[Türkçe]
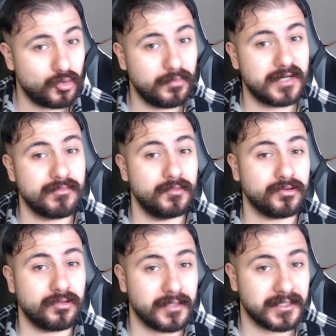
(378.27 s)
Umarım bu
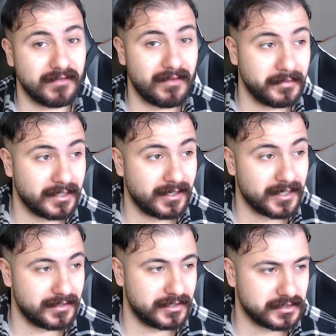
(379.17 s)
mutlulukla devam eder
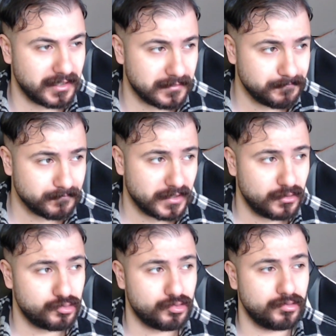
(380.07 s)
arkadaşlar.
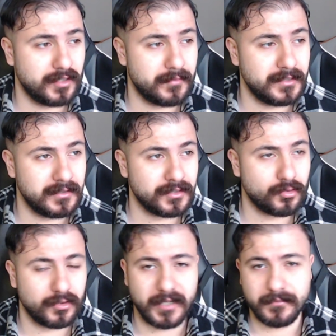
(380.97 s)

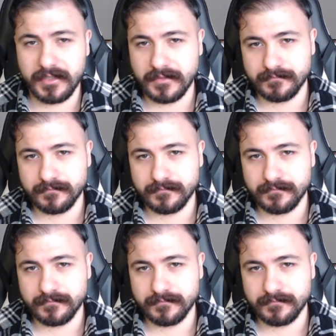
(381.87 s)
Sürdürülebilirlik önemli.